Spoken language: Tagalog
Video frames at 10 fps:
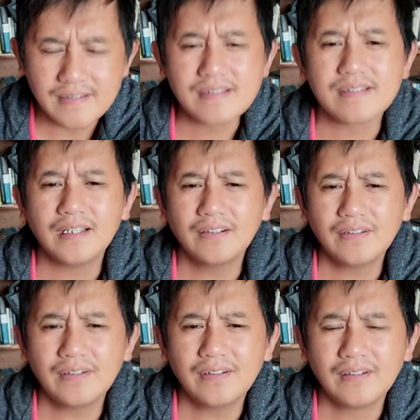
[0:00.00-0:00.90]

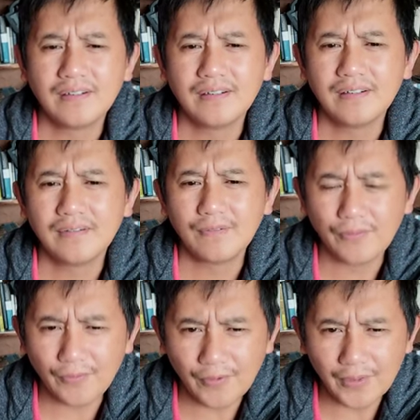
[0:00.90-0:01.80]
sinner
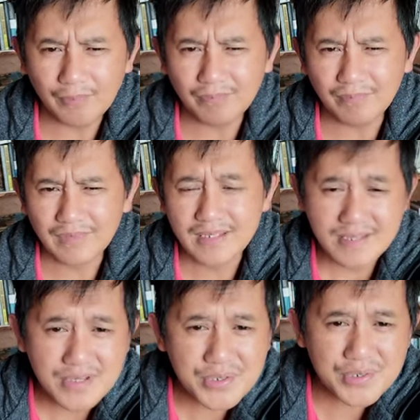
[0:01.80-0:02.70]
from
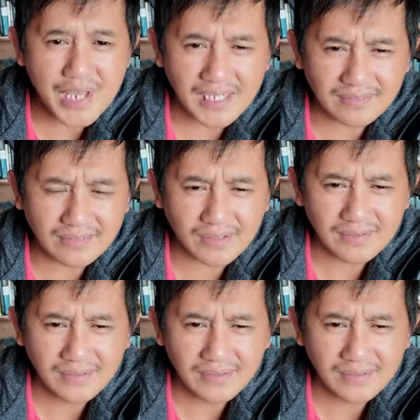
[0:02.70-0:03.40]
saint.